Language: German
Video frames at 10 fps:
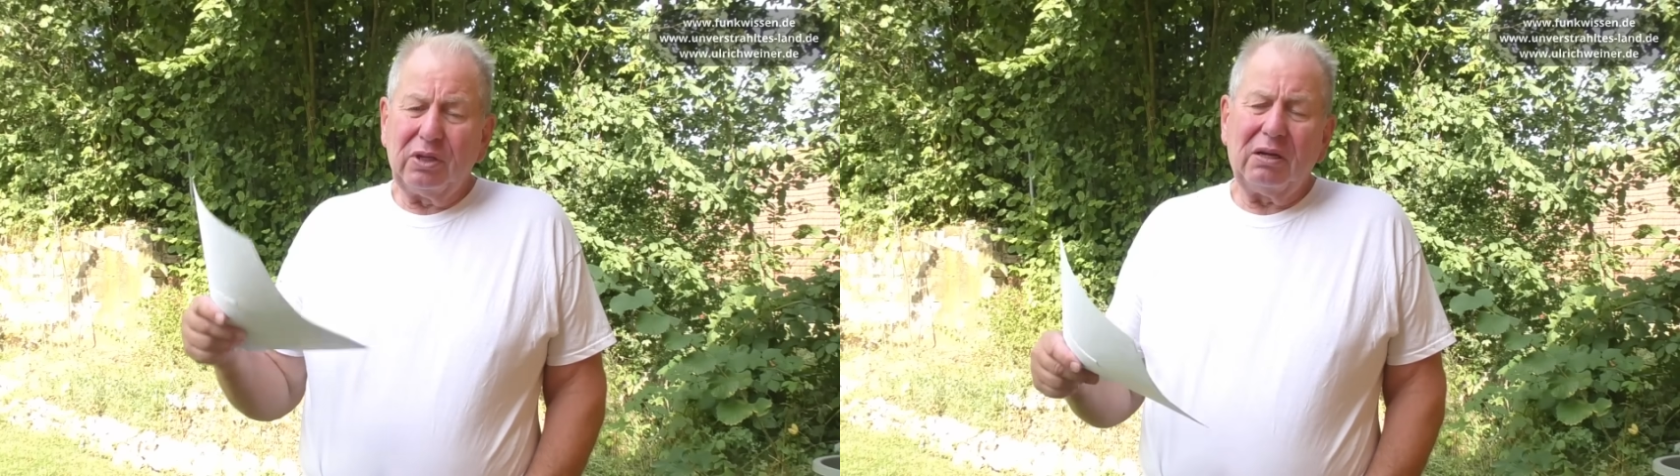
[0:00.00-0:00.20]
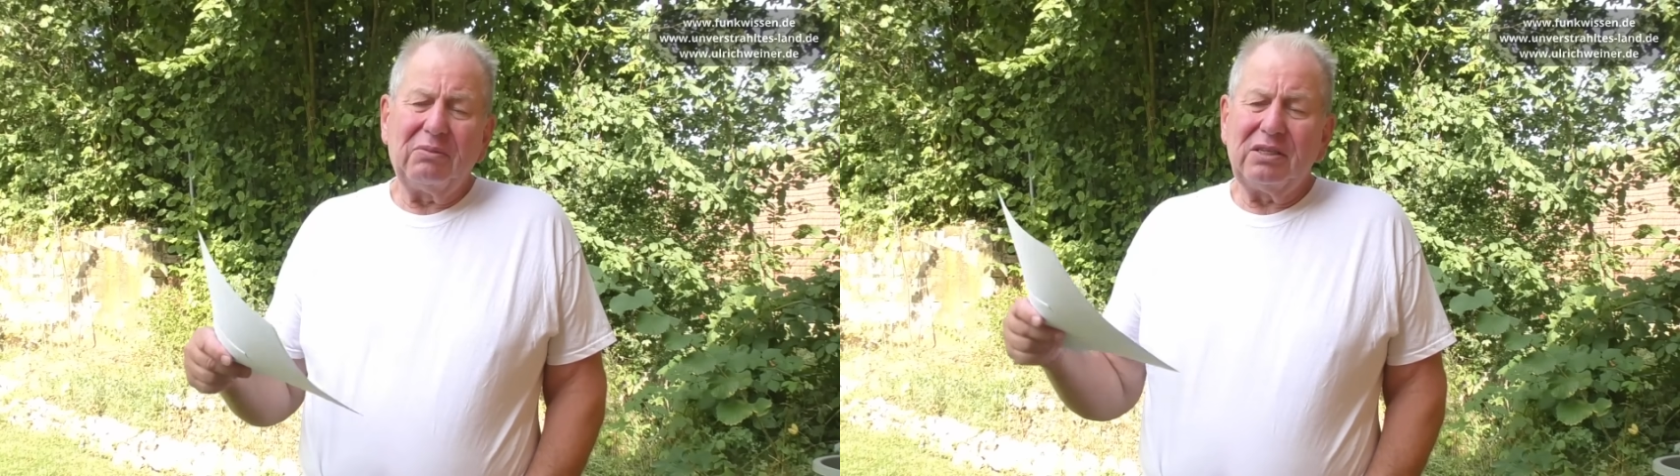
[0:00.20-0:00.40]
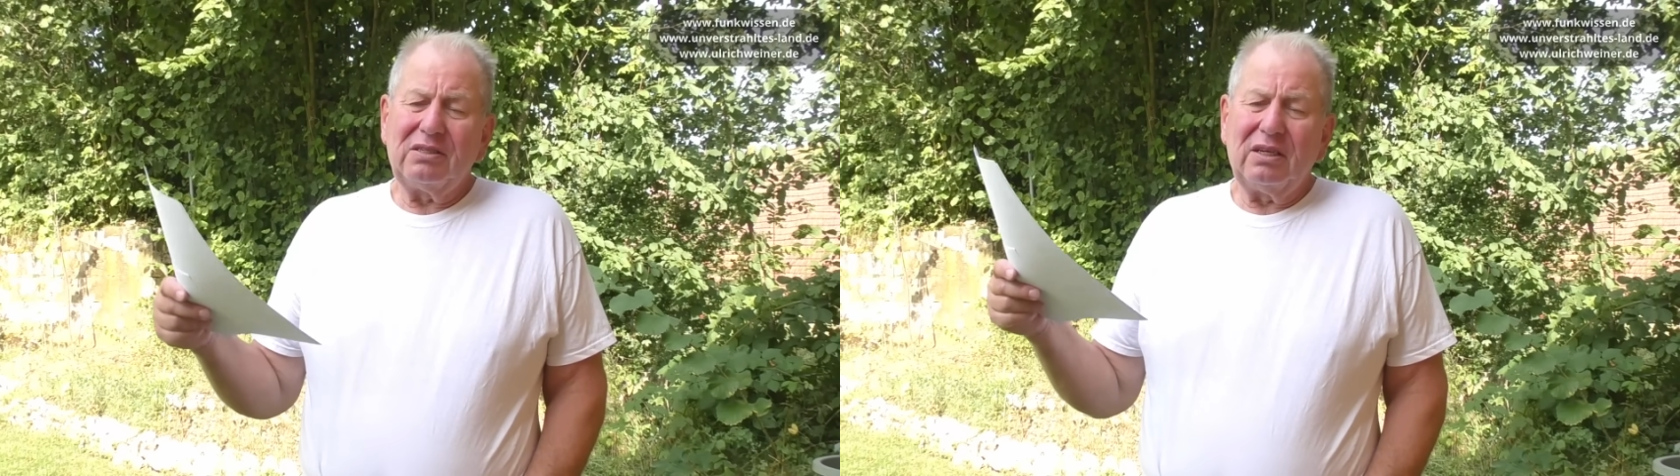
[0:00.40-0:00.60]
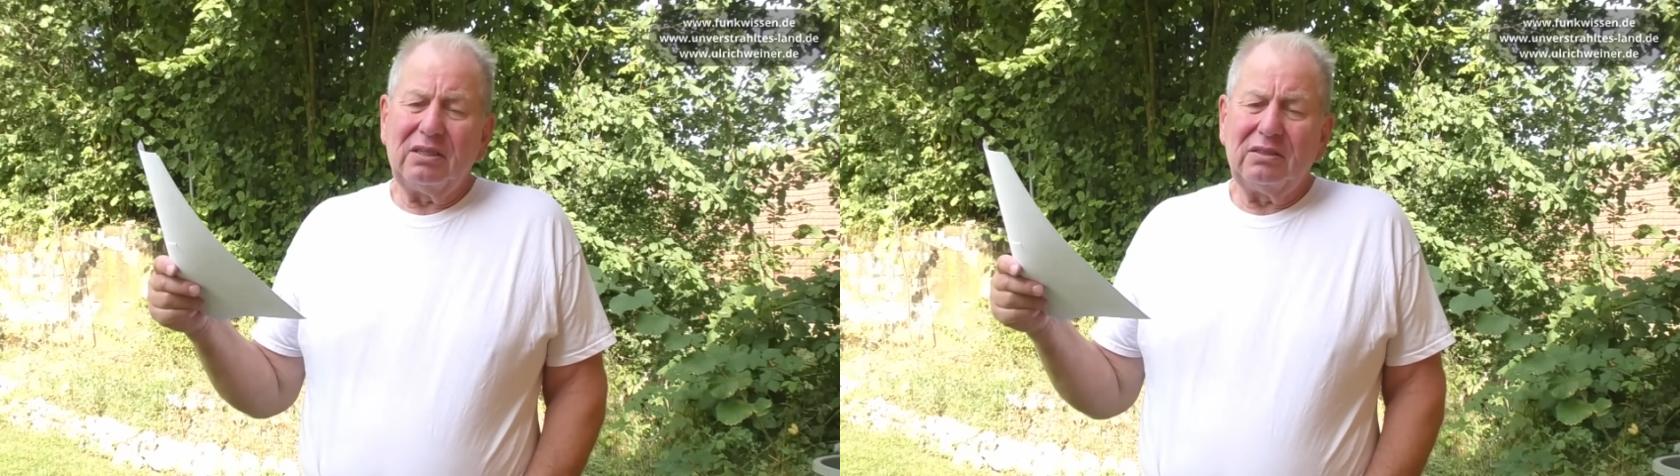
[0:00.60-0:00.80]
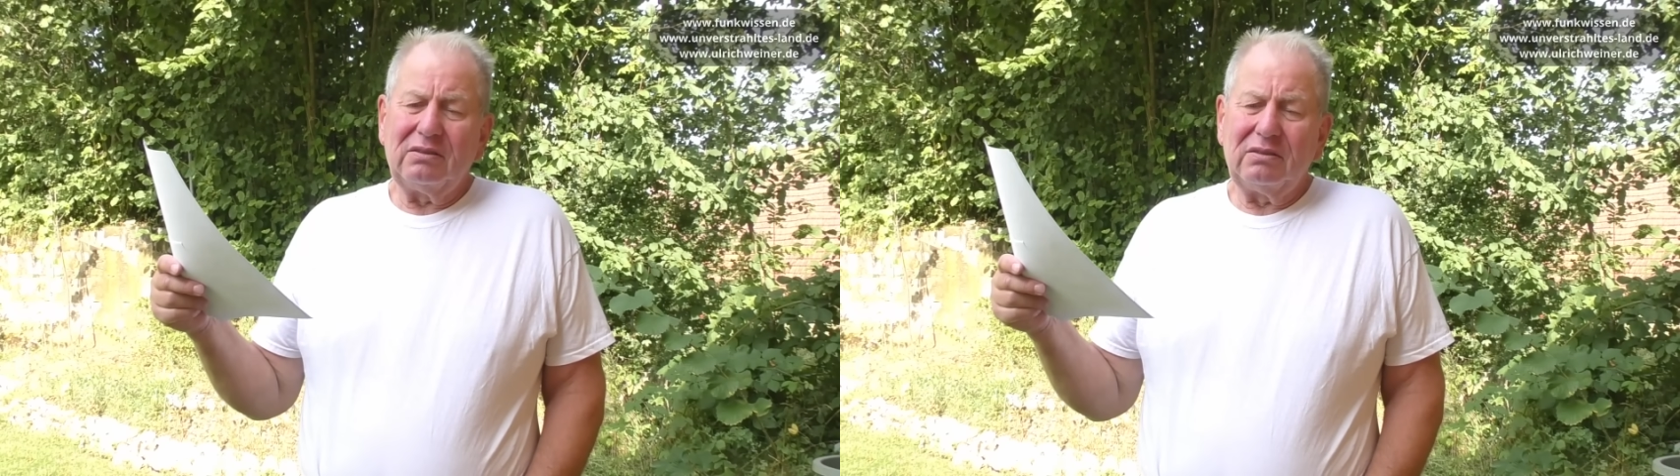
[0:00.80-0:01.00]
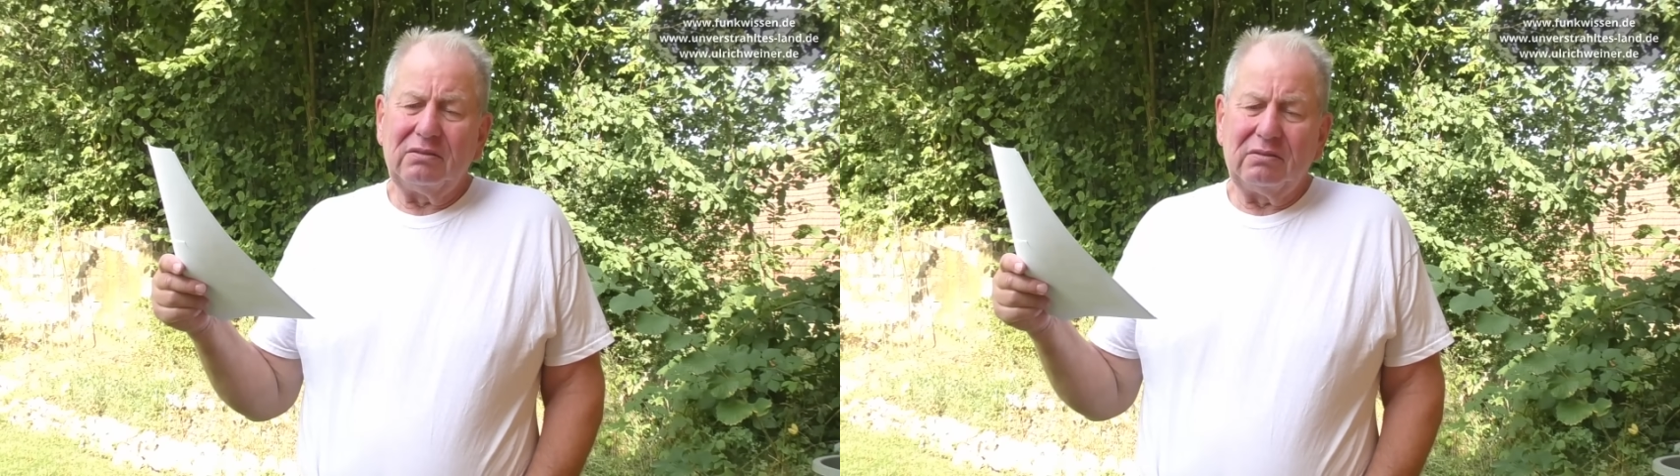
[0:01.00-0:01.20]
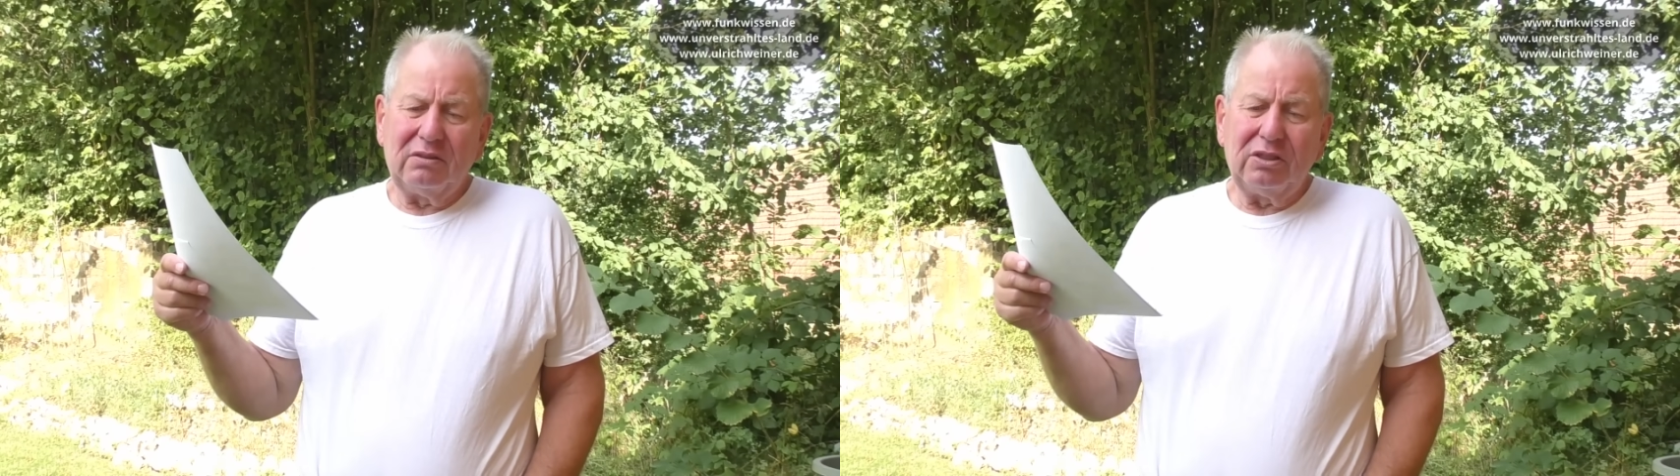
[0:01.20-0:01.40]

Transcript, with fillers: Bürgermeistern und